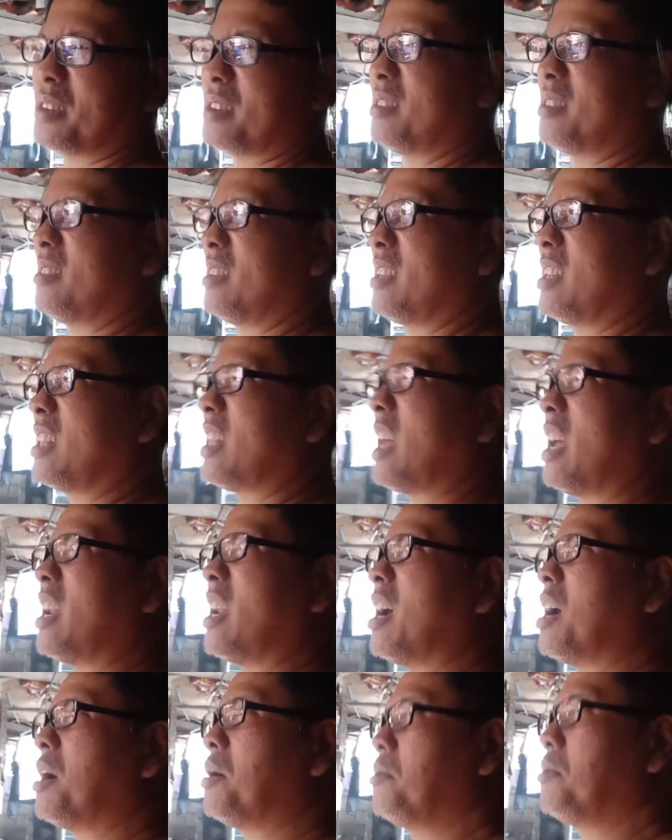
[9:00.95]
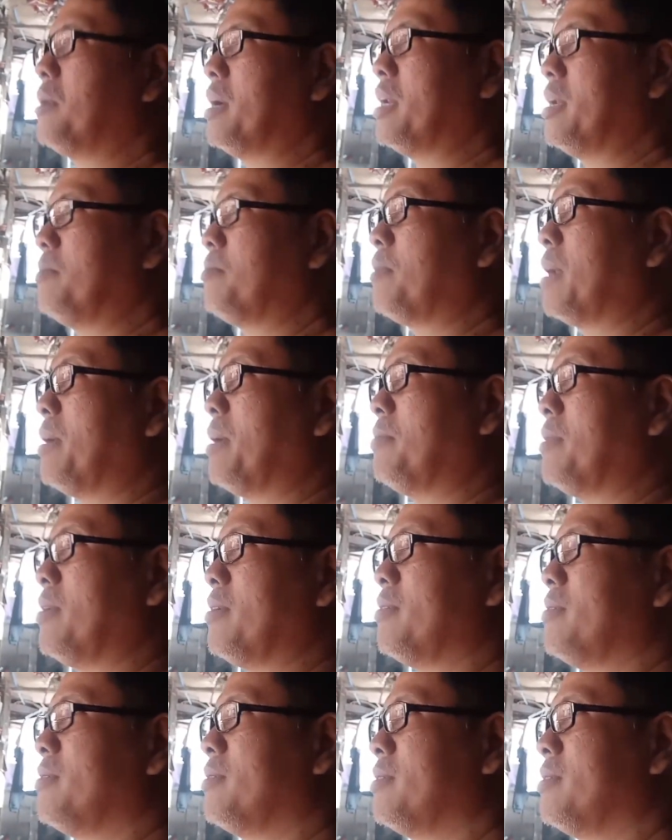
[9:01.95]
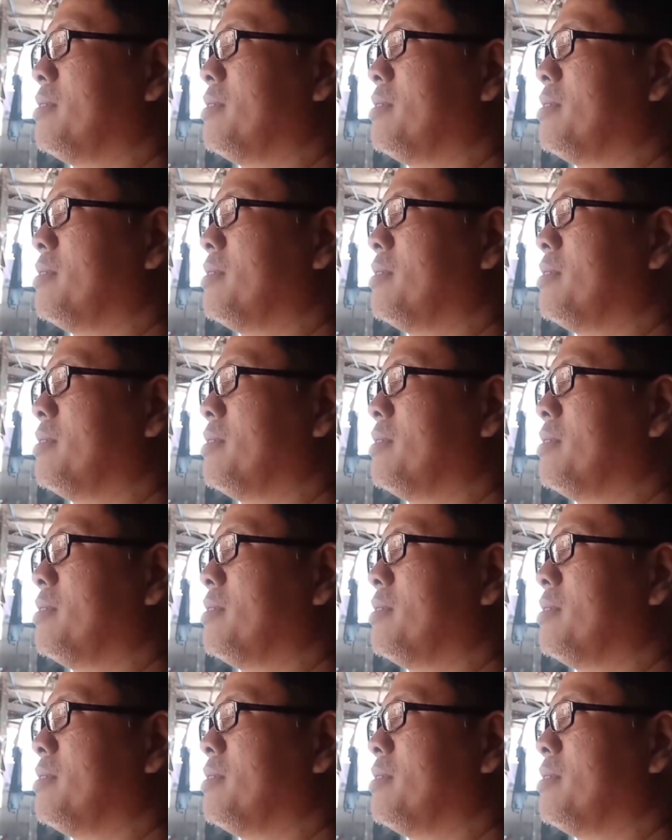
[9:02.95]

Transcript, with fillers: No? Hindi tayo nakakuha ng premyo.